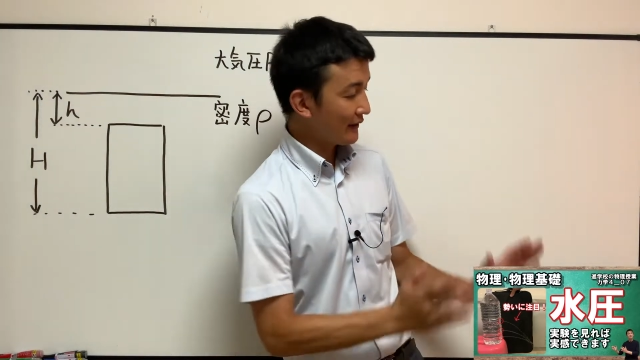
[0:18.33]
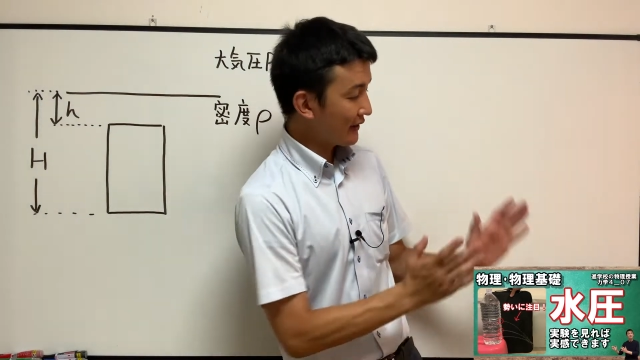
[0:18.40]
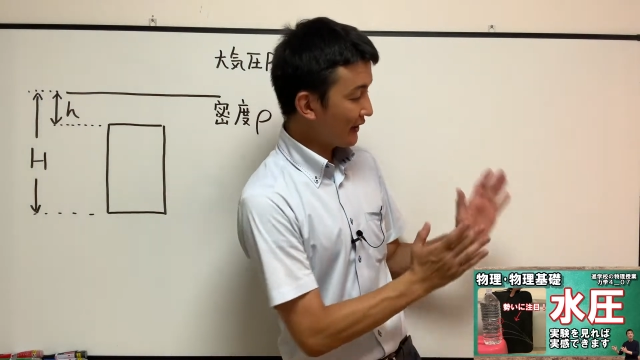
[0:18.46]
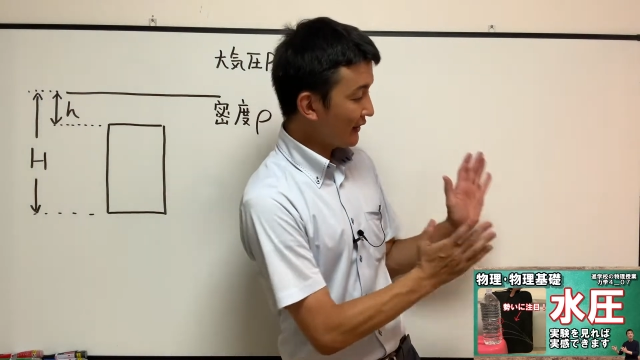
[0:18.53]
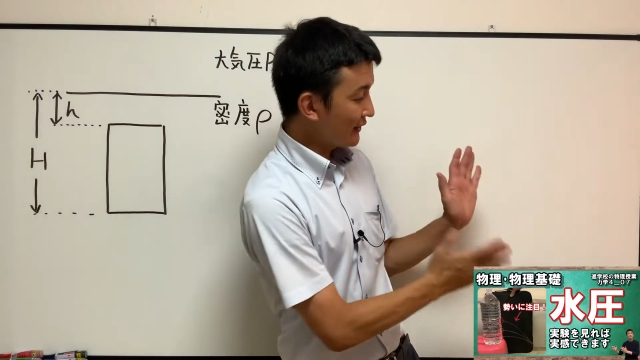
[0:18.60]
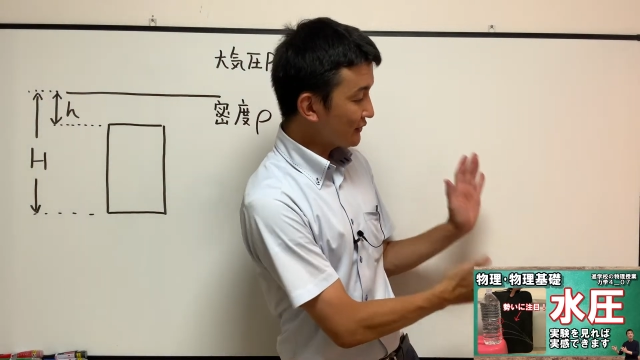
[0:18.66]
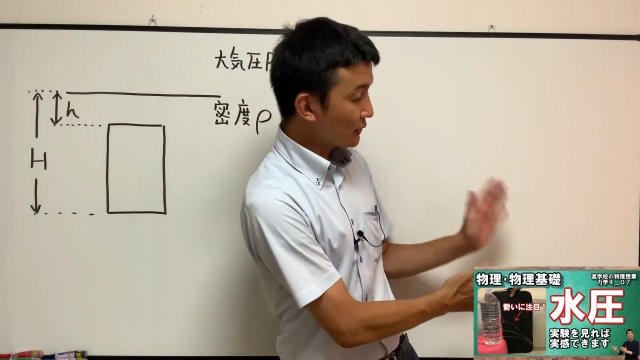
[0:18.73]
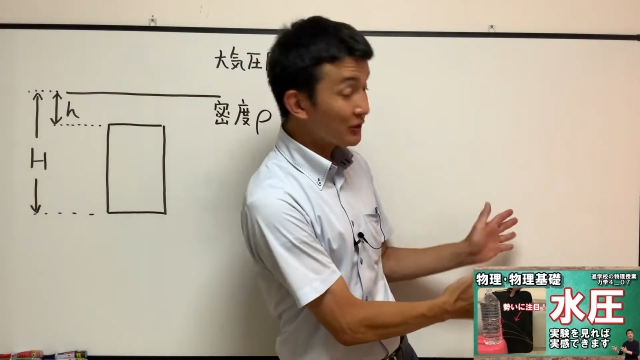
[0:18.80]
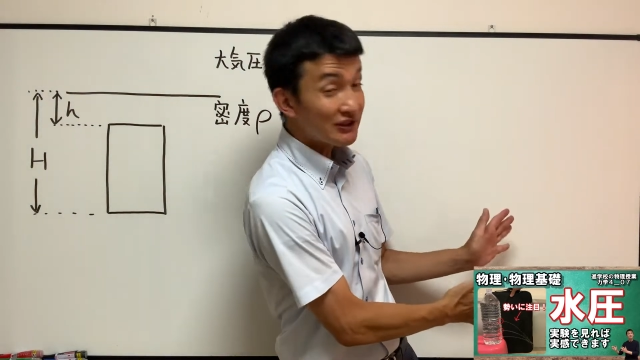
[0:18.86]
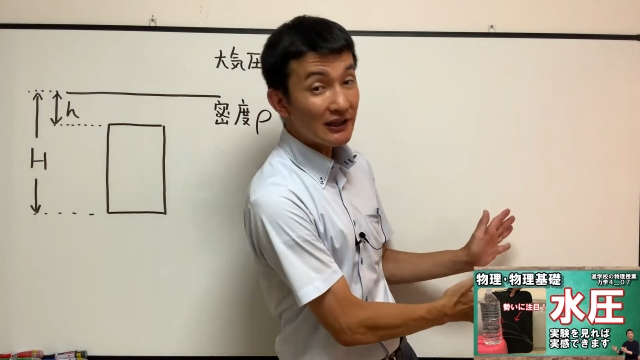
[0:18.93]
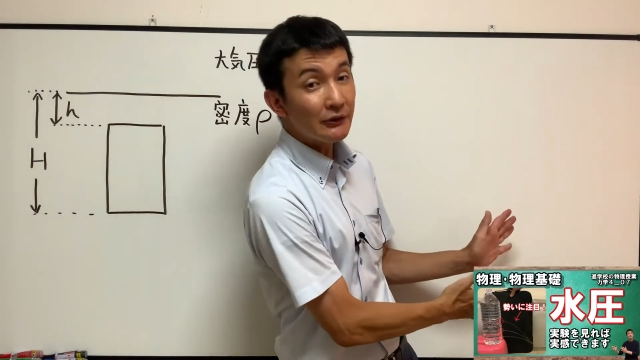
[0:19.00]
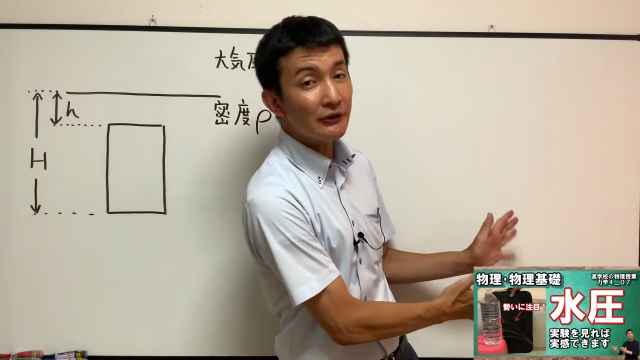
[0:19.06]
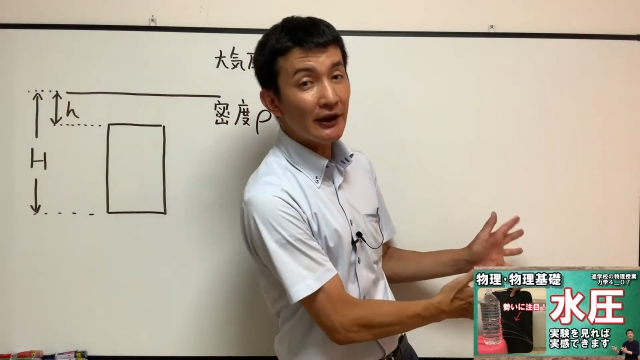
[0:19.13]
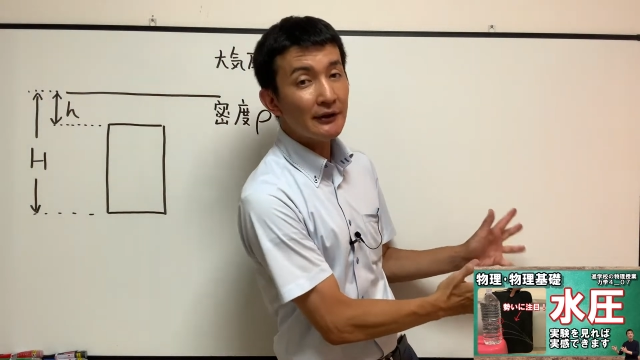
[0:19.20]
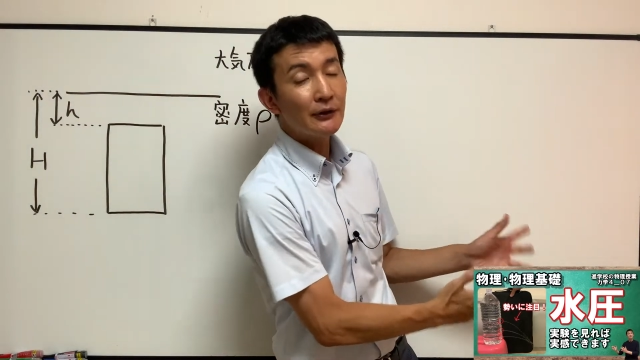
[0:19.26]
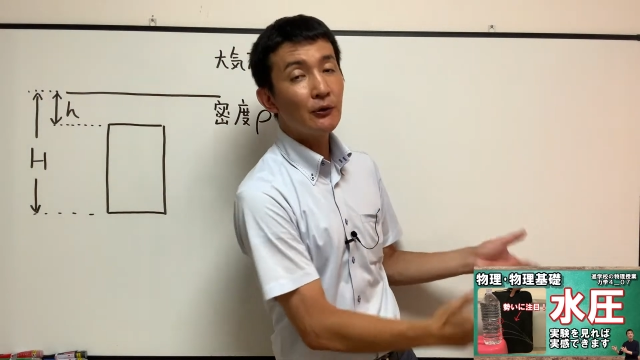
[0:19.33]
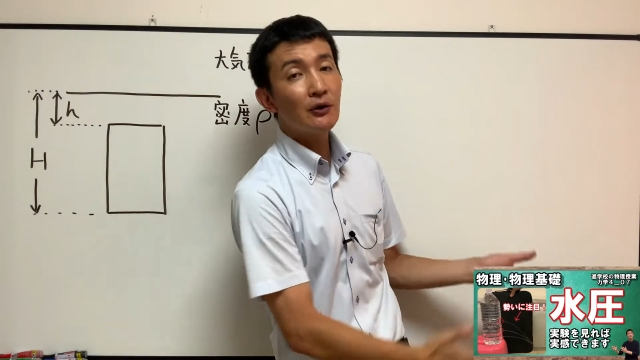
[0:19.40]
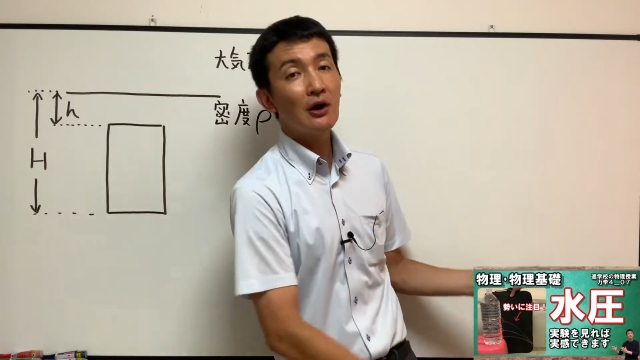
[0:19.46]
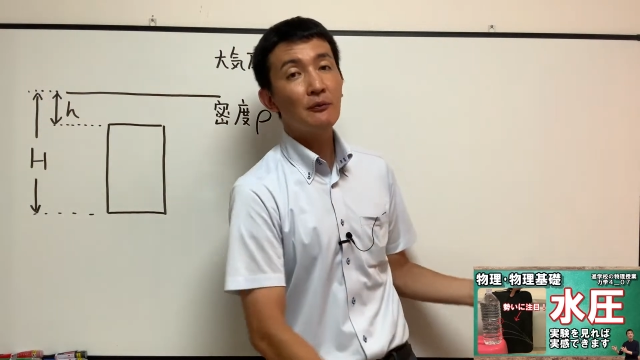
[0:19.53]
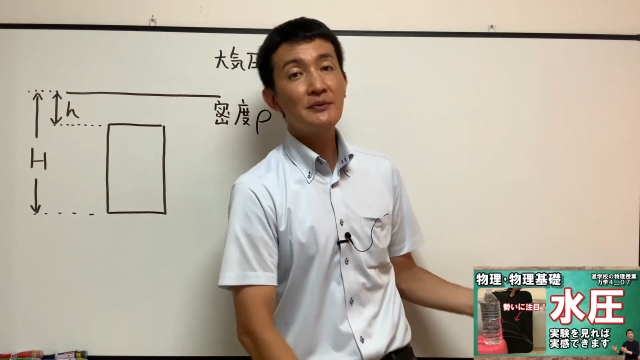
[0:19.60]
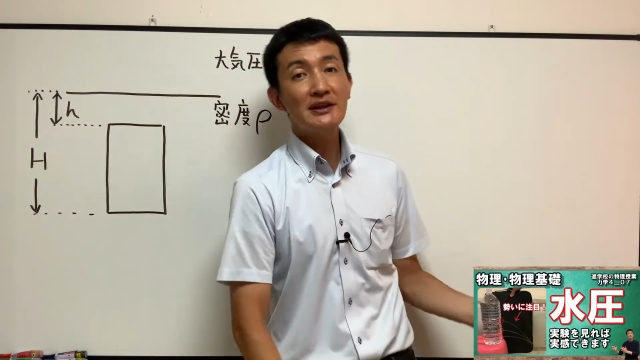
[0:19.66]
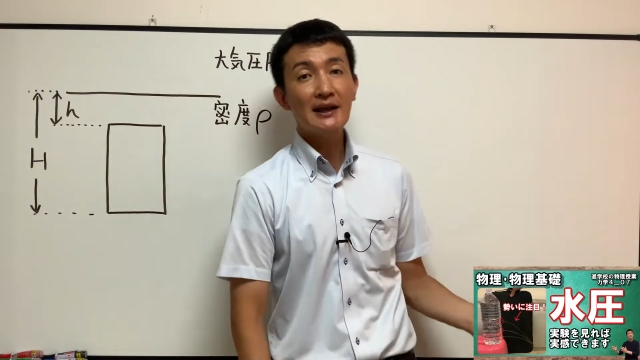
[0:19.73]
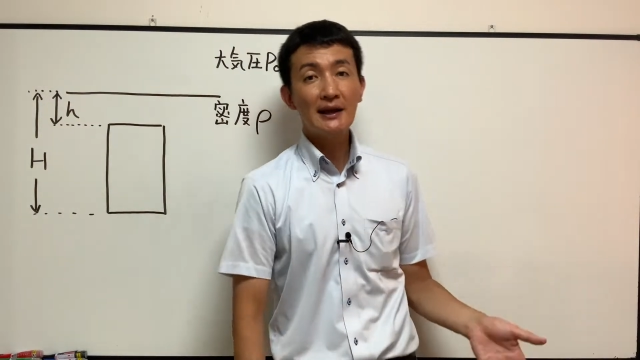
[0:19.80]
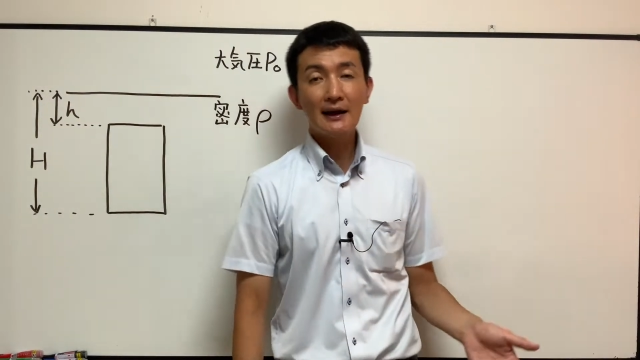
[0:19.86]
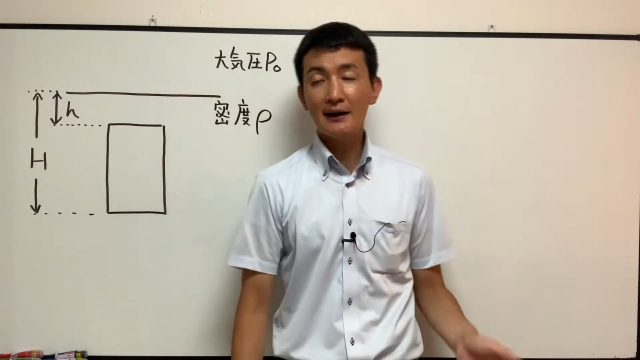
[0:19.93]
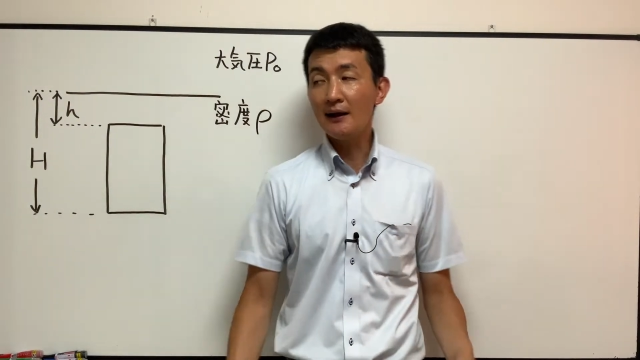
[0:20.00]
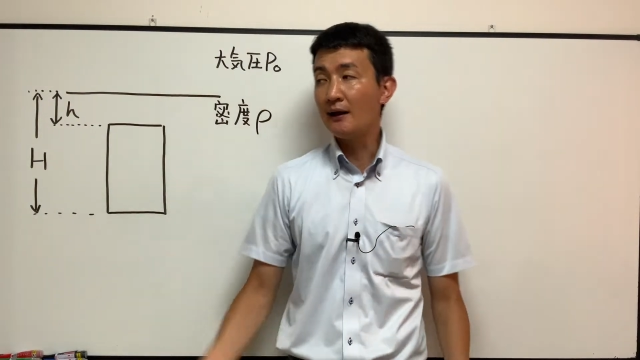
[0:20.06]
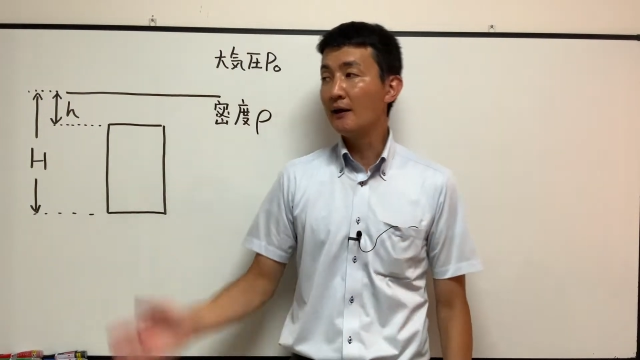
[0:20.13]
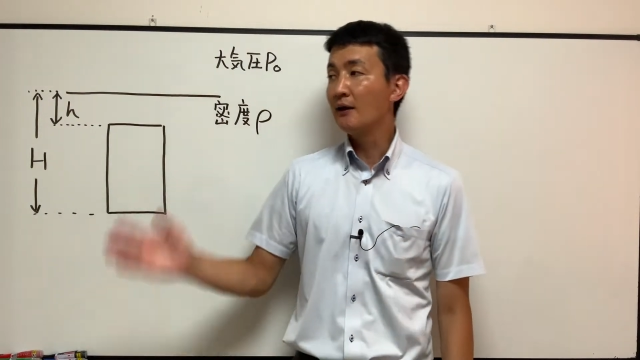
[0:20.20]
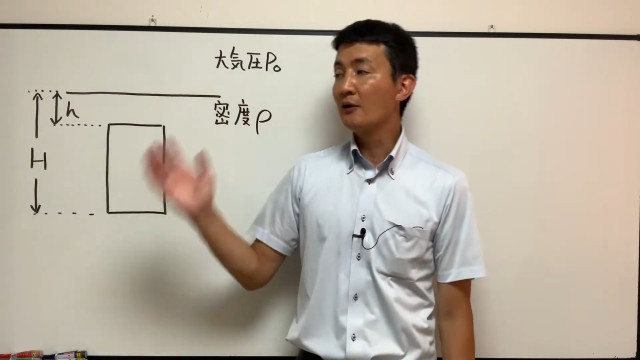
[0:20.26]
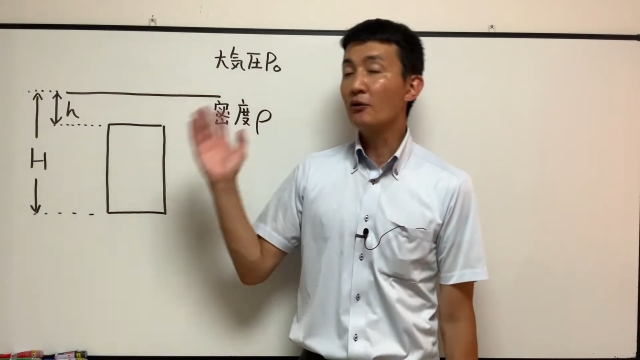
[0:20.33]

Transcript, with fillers: 必ずこちらのね、動画を見てから